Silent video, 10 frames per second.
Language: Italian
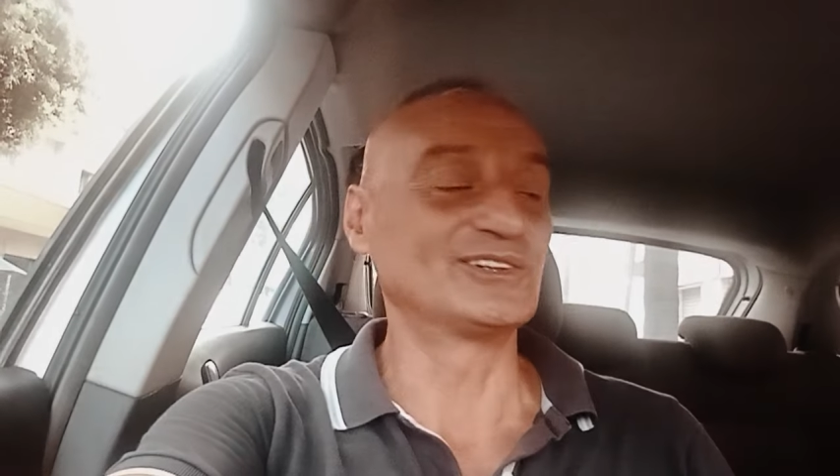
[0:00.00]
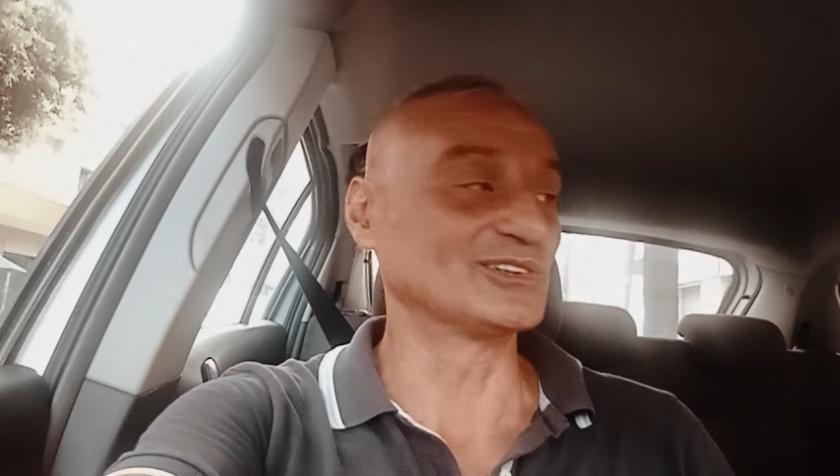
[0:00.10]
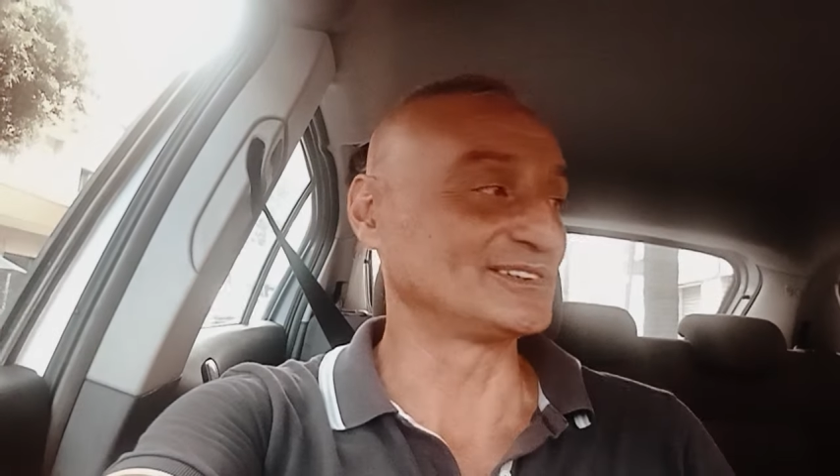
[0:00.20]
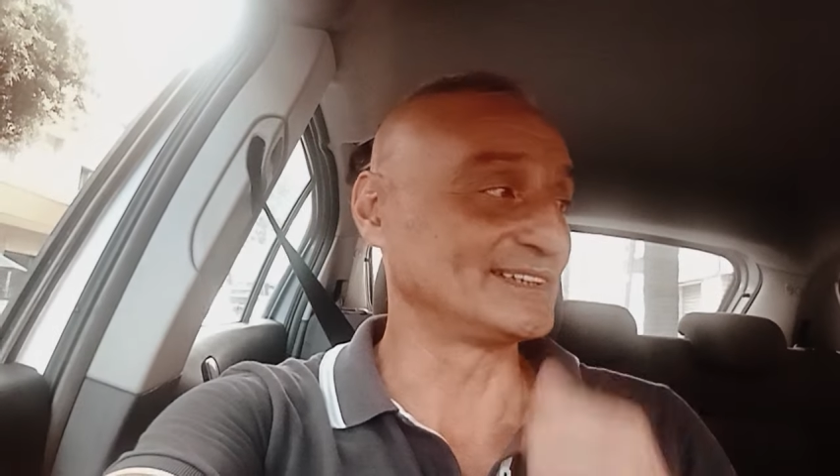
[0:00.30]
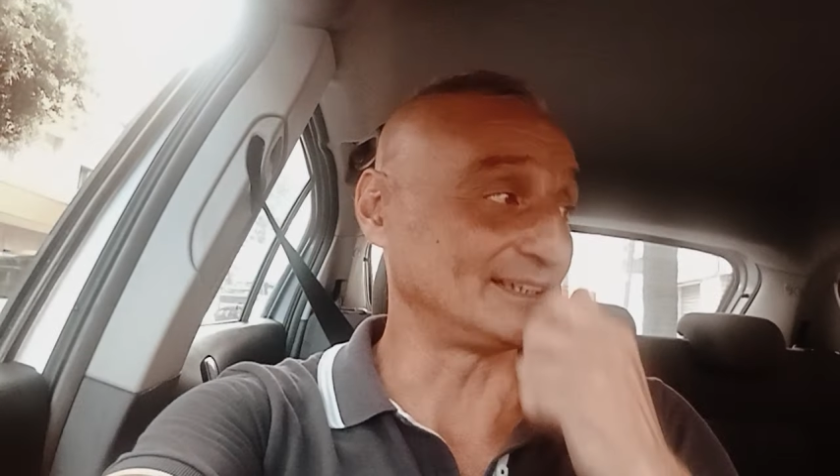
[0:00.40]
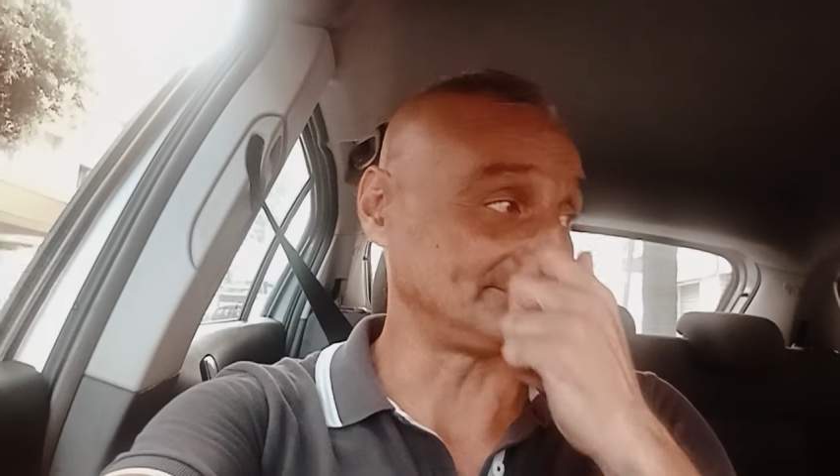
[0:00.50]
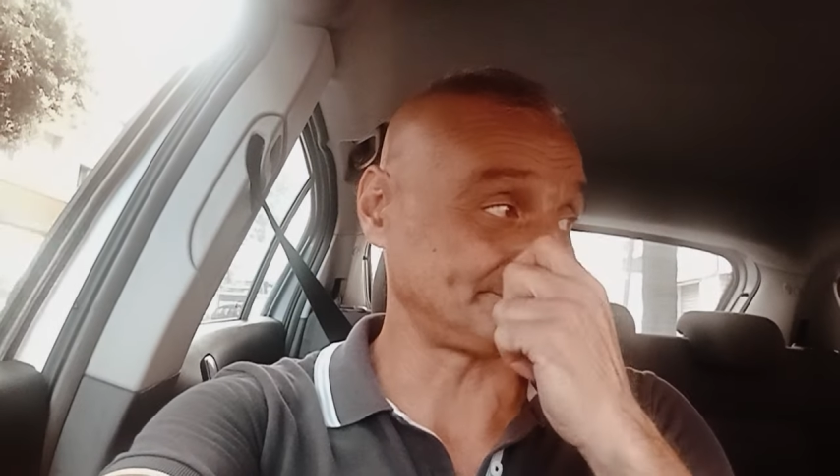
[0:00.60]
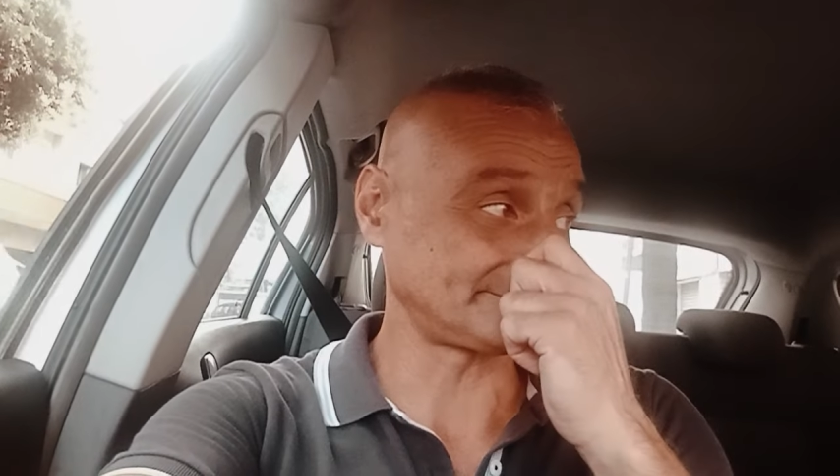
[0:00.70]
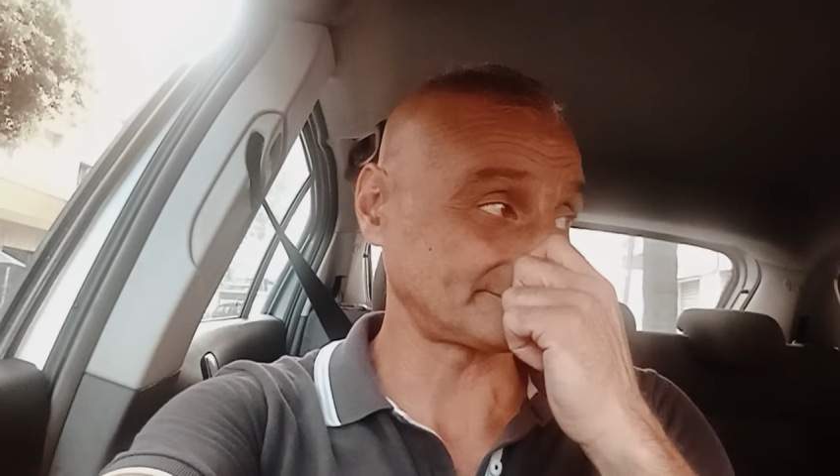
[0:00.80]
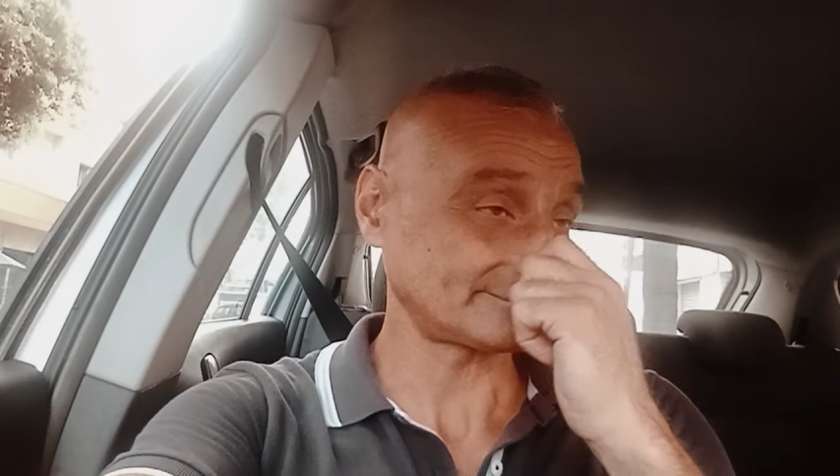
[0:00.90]
con
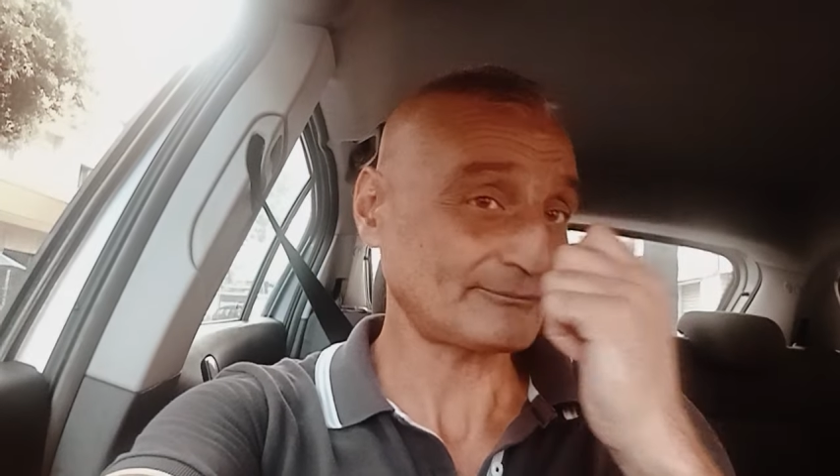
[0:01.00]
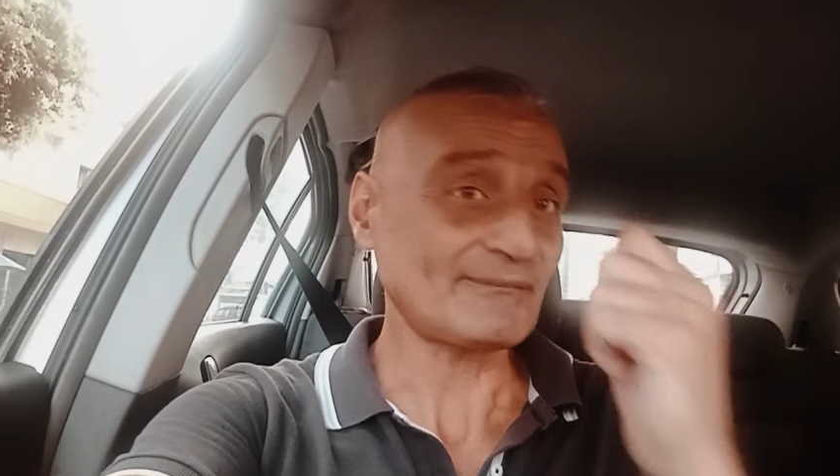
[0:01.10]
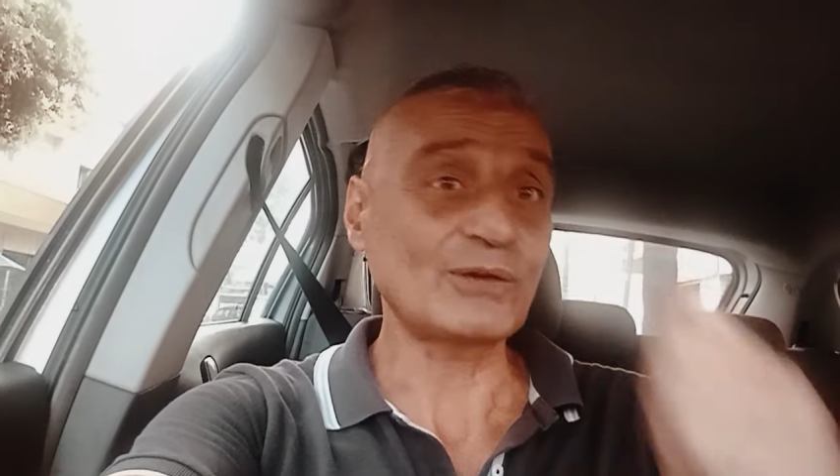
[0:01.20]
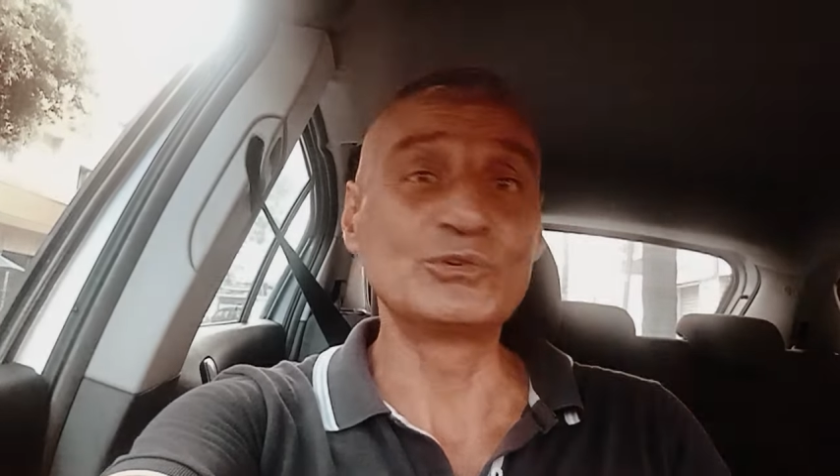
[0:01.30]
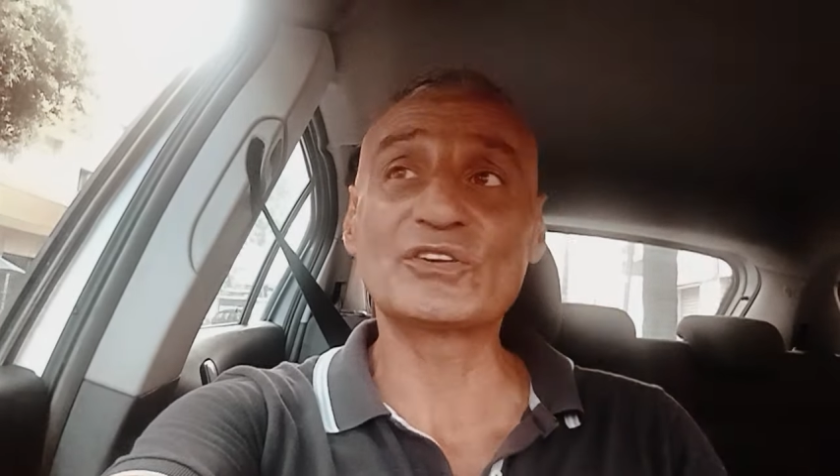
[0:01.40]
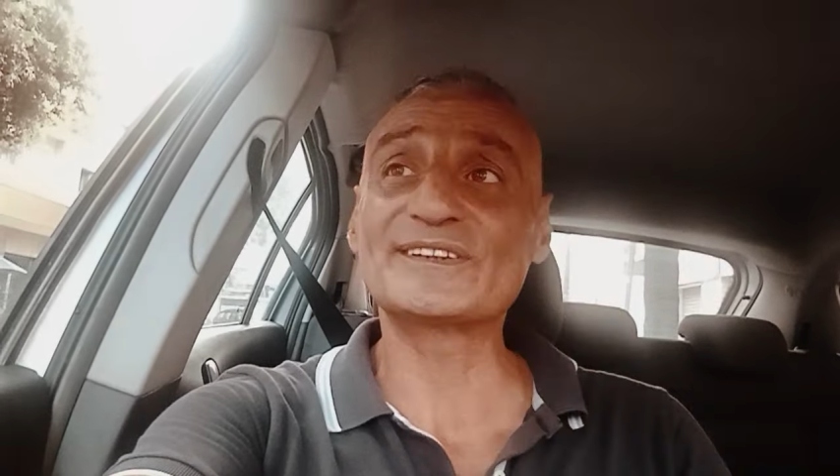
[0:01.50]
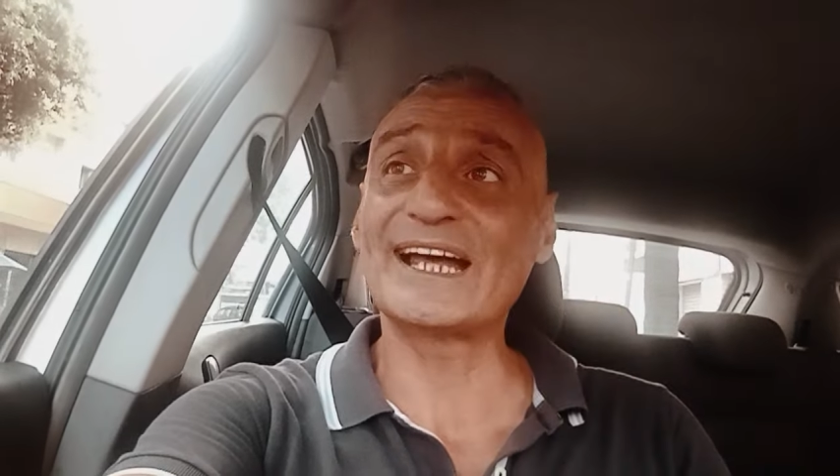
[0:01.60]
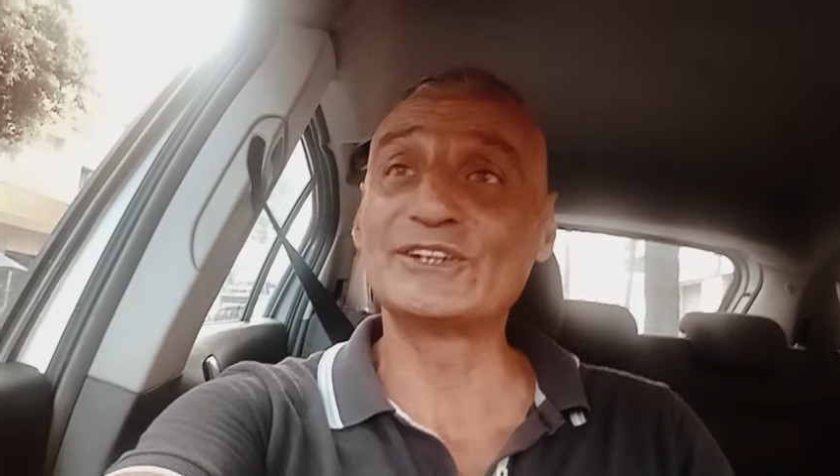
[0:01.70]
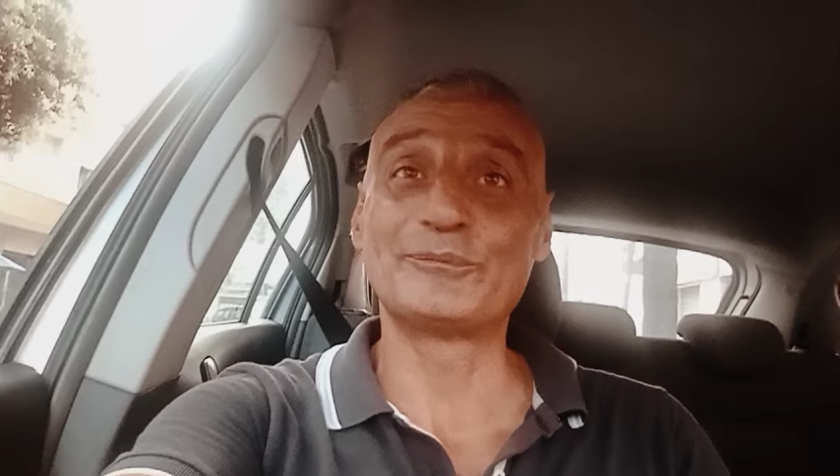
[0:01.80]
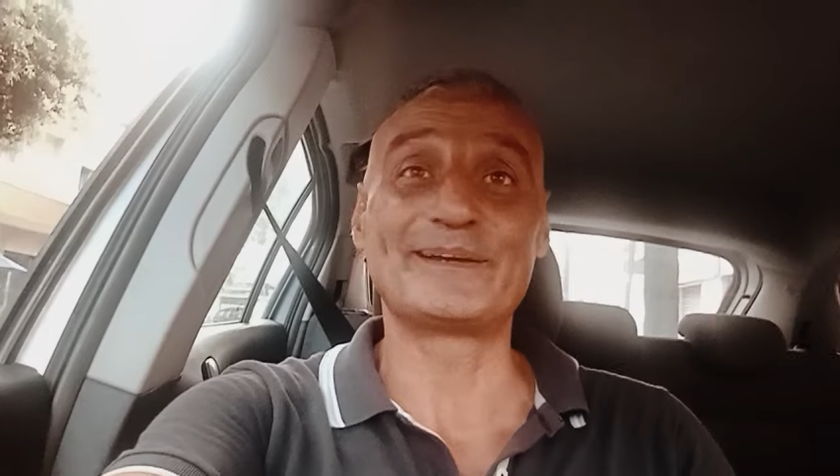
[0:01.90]
uno
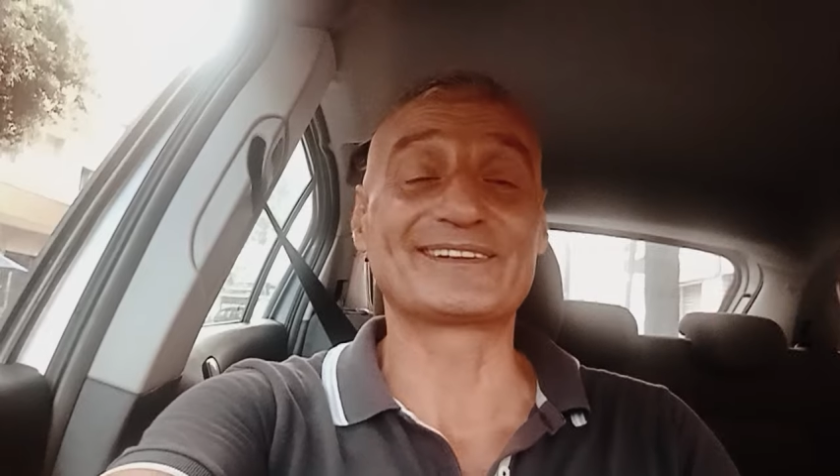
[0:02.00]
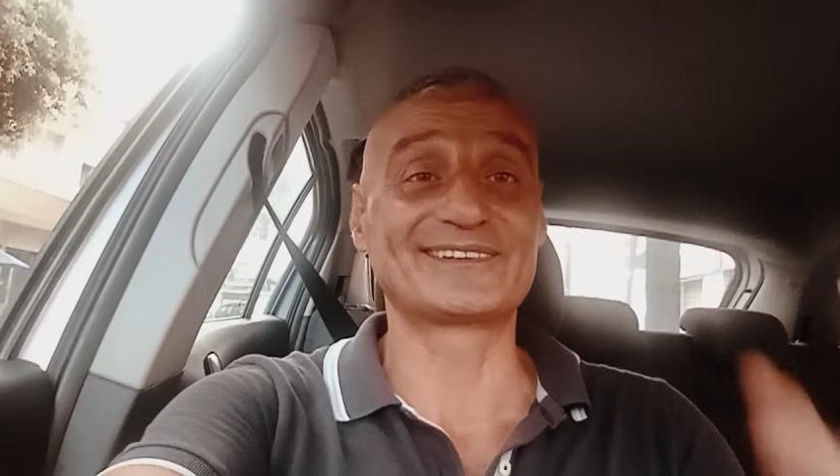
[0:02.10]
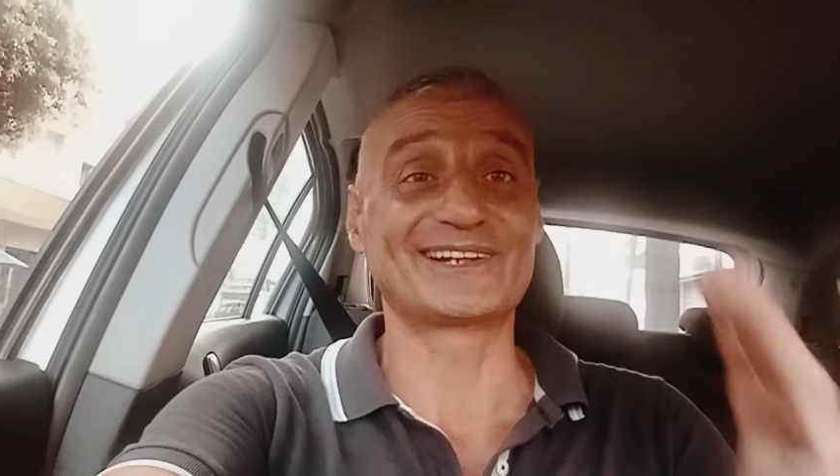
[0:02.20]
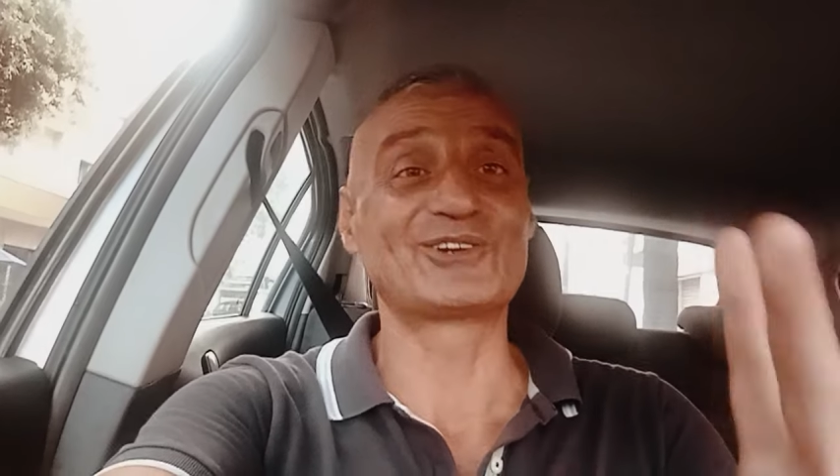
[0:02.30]
stadio per tre